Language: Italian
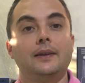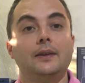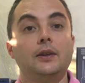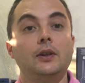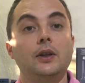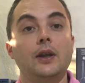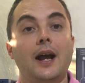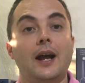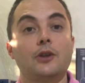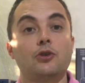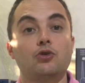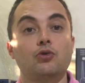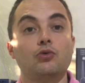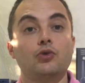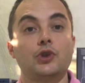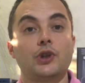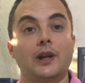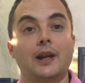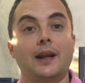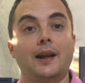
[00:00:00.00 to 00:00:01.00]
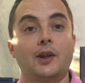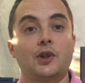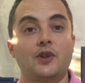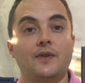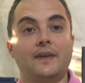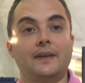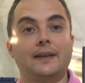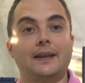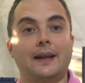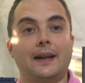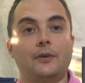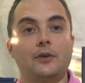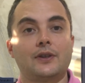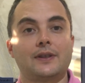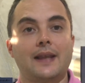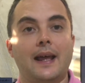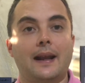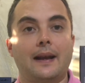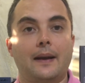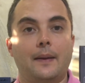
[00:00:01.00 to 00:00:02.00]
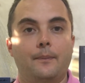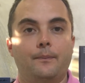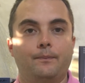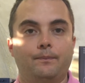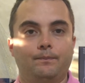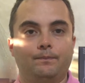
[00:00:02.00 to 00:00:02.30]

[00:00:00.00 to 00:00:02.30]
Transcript: di aggiungere il ricevente radio esterno.